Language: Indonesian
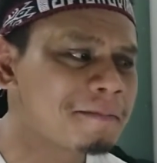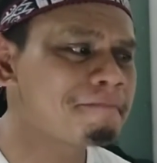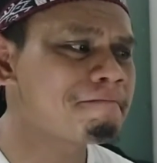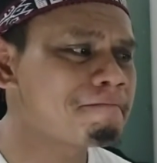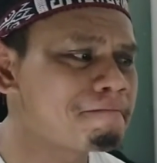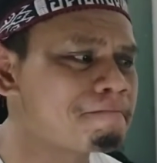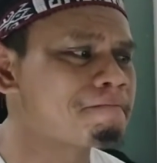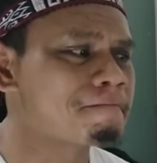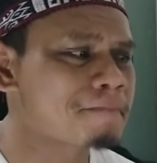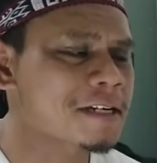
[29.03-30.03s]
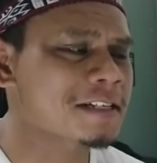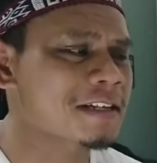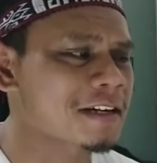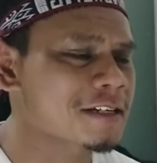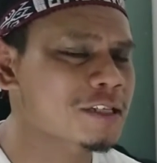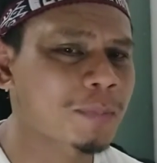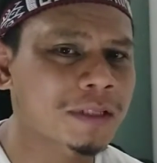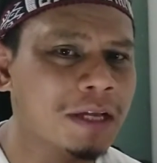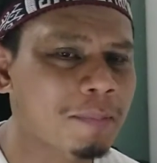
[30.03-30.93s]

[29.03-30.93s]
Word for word: hmm, penasaran seperti